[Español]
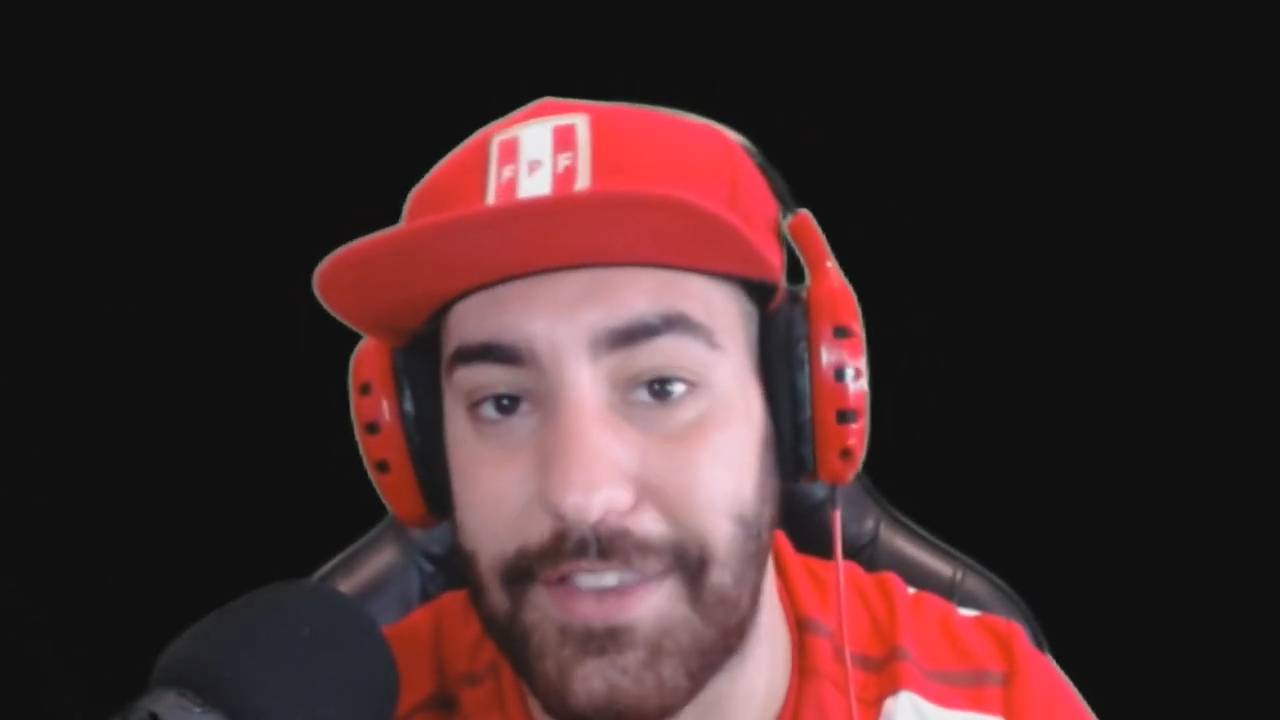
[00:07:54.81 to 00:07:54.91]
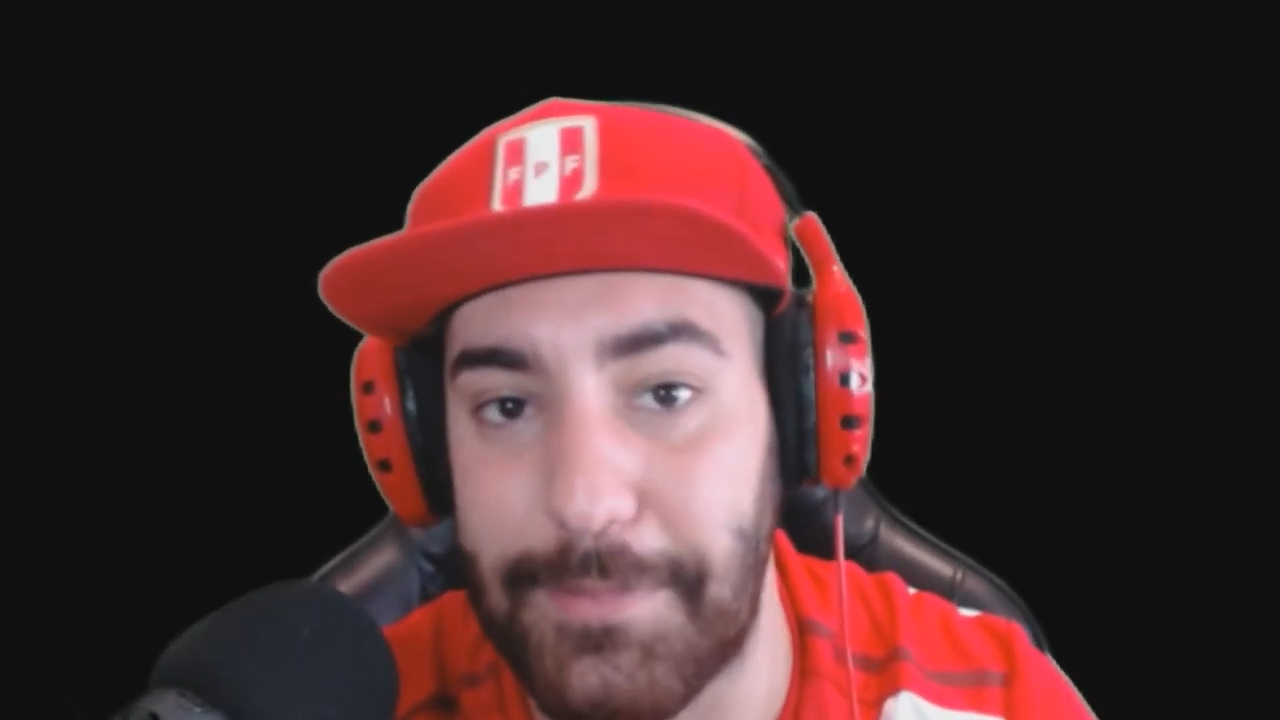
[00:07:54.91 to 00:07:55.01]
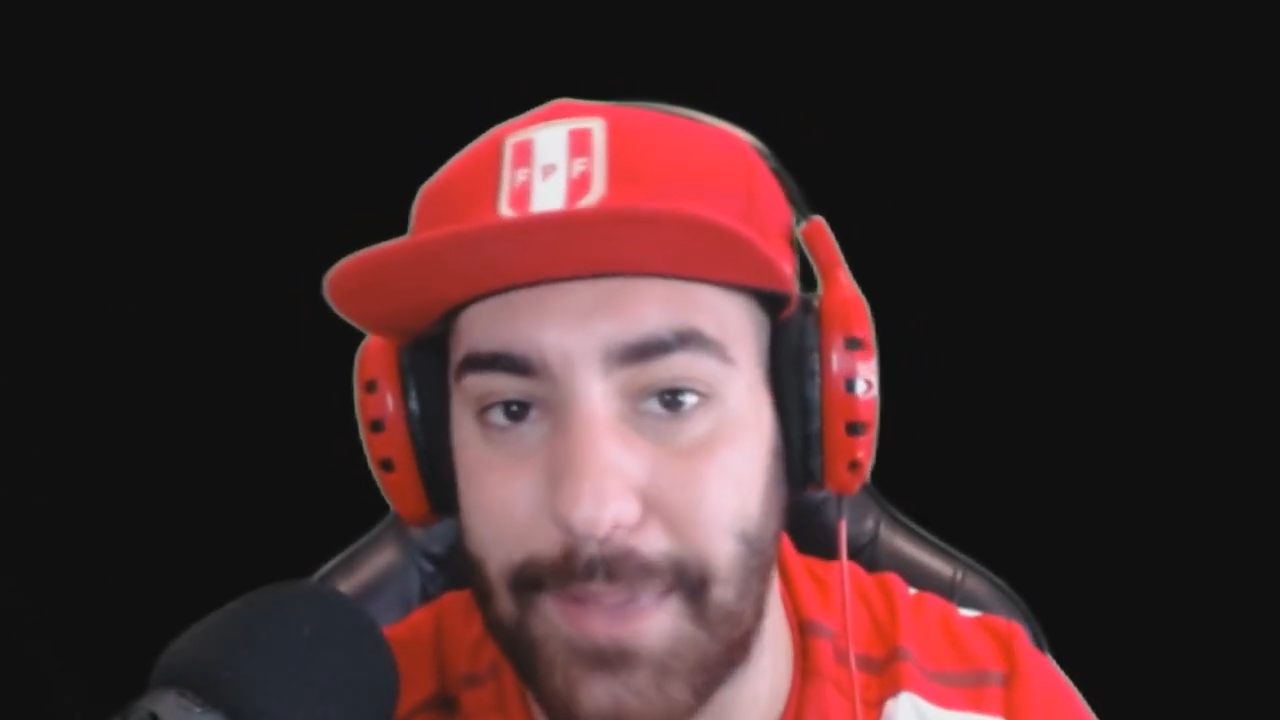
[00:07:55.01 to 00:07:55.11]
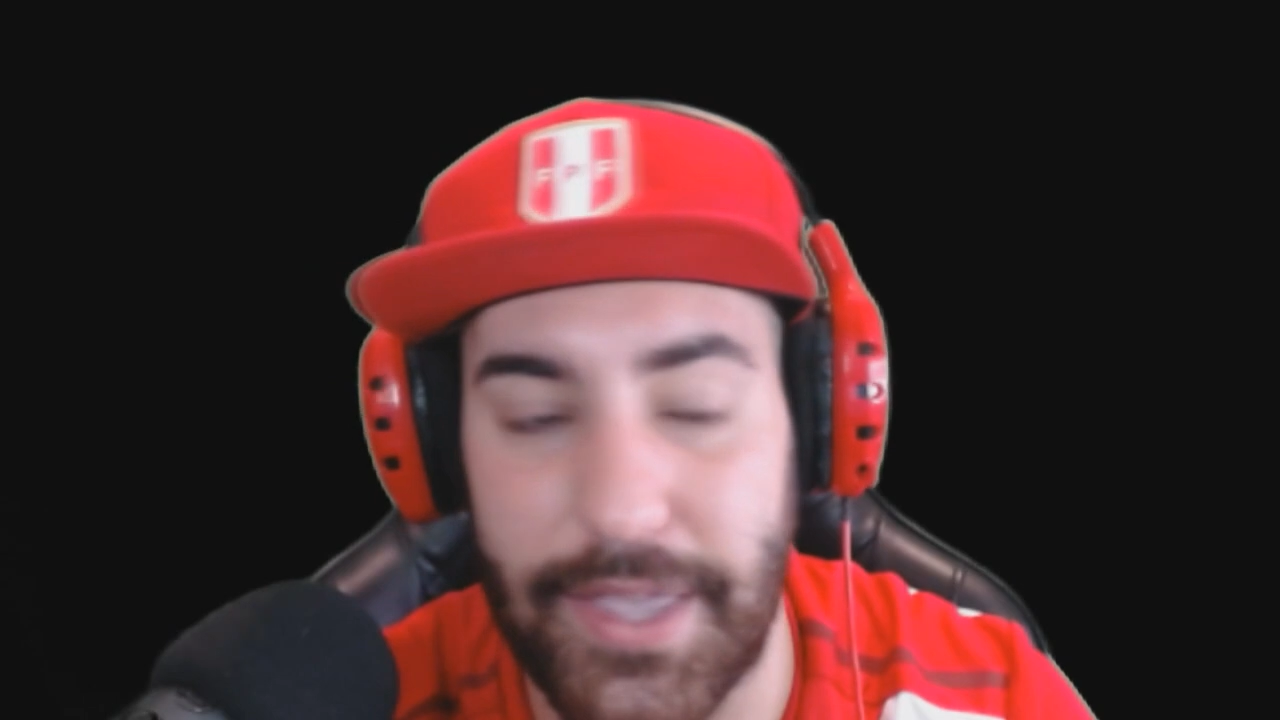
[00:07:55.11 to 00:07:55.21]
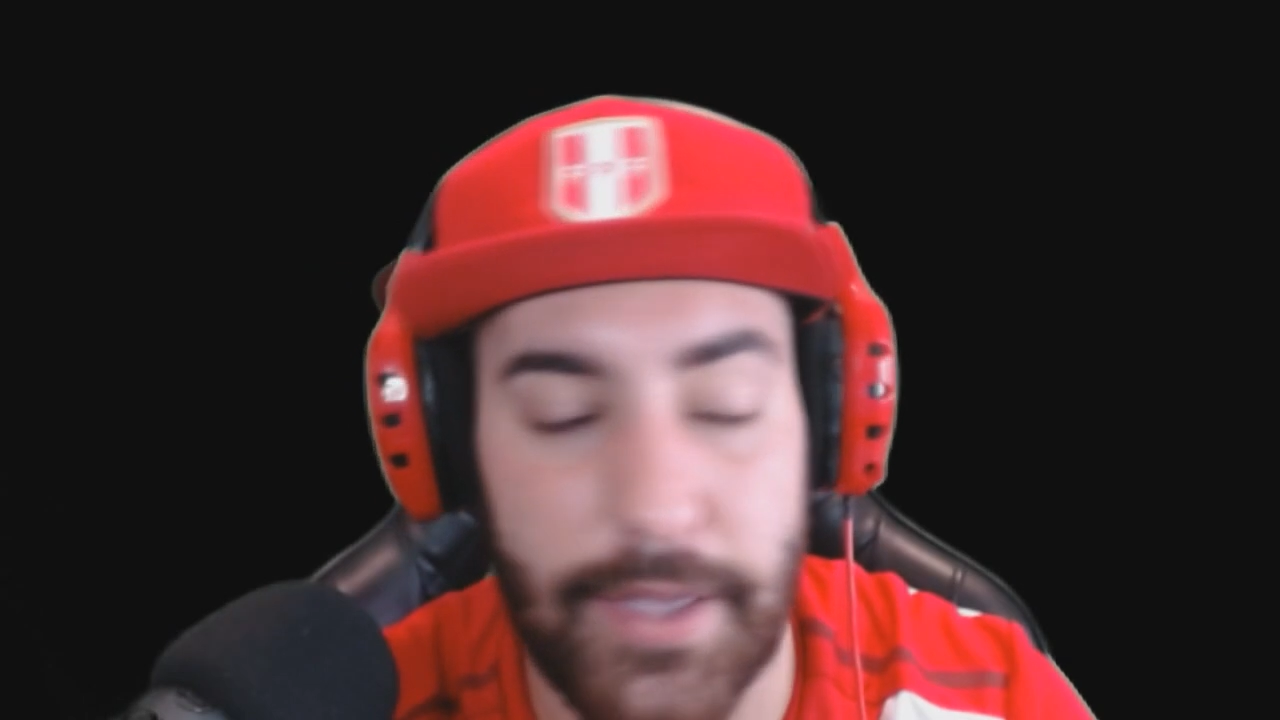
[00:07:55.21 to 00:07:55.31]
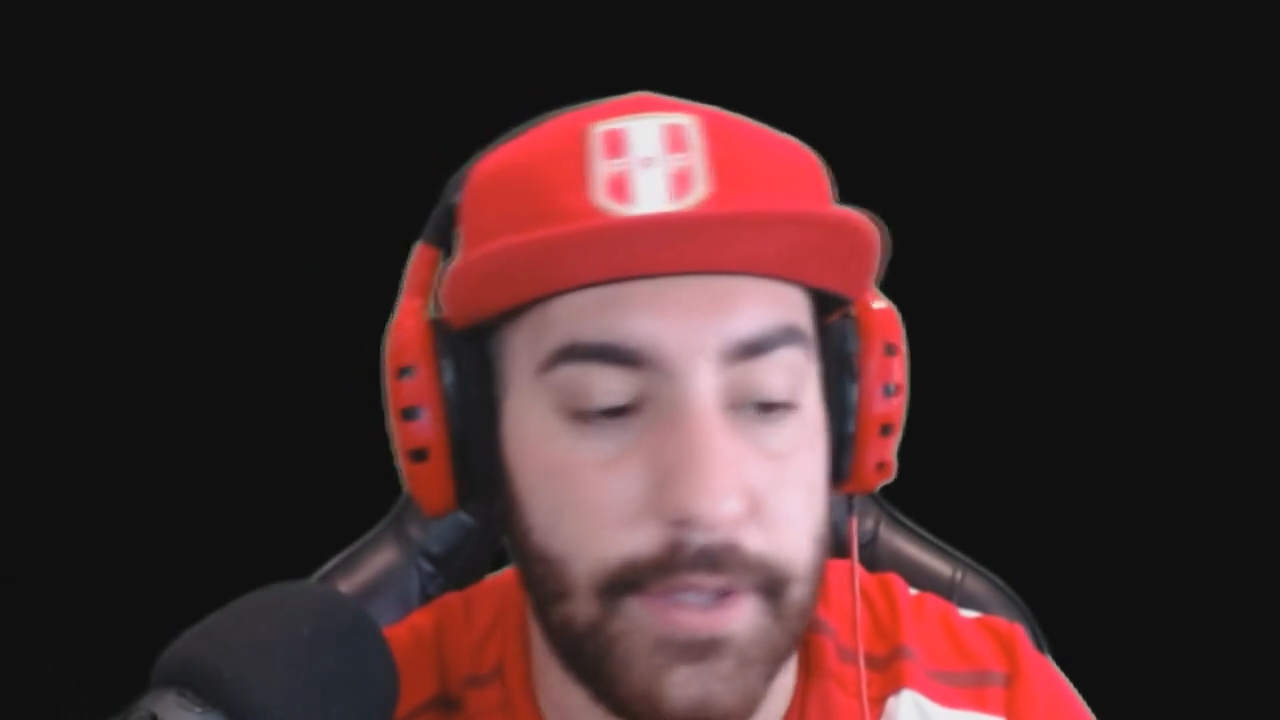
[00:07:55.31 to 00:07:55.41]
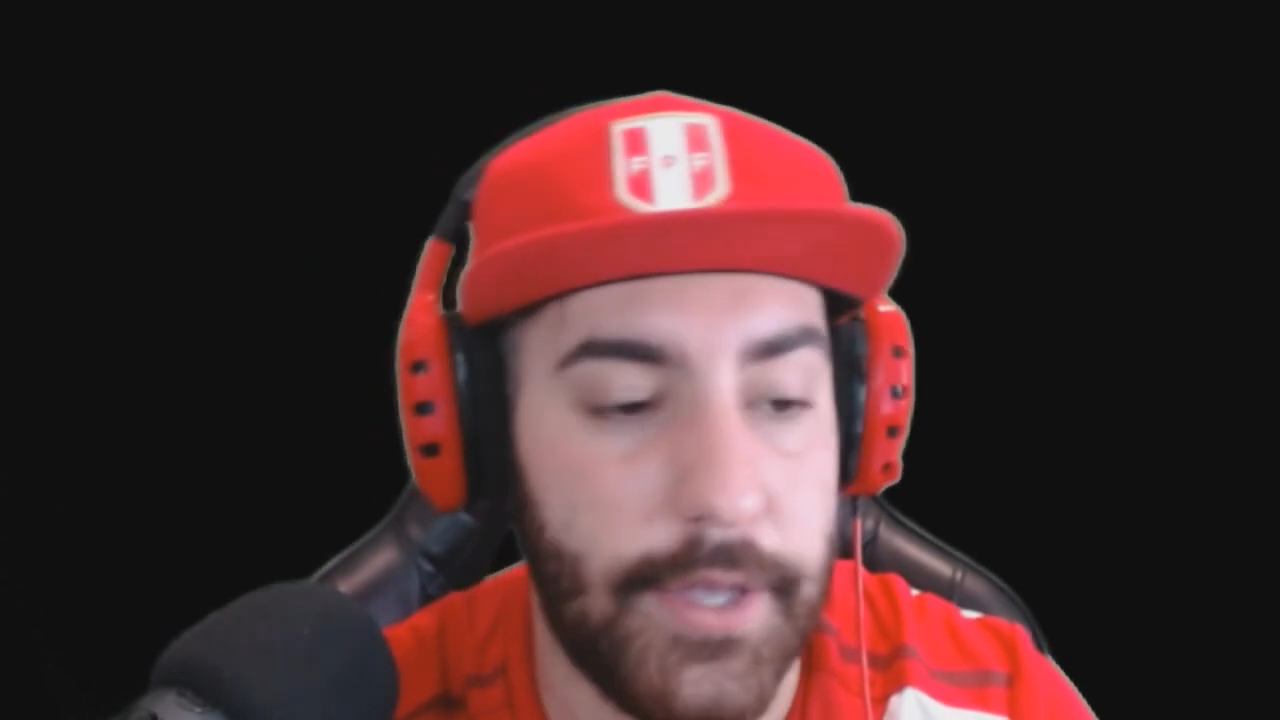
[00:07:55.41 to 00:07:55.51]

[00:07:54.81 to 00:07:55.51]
España.